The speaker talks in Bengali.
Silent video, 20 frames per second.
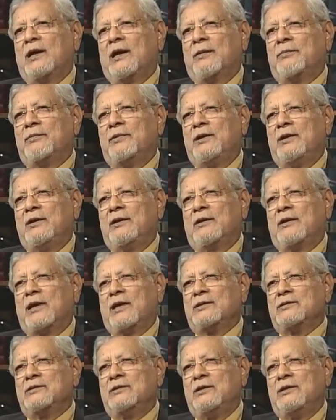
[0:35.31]
আপনি
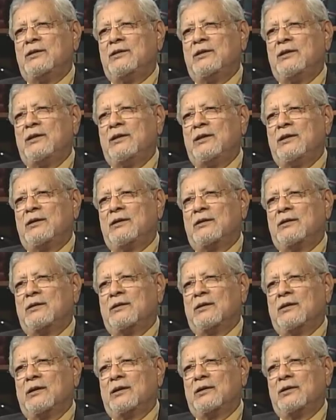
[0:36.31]
রাজনীতিক
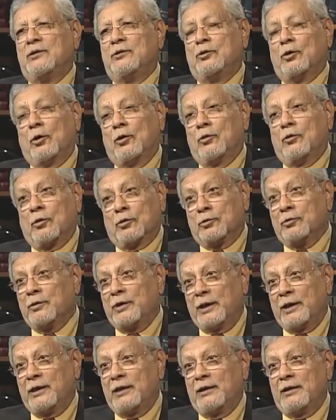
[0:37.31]
একটি দল
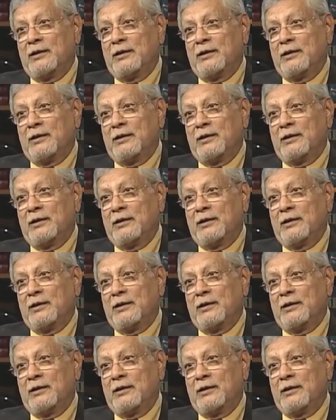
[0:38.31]
গঠনে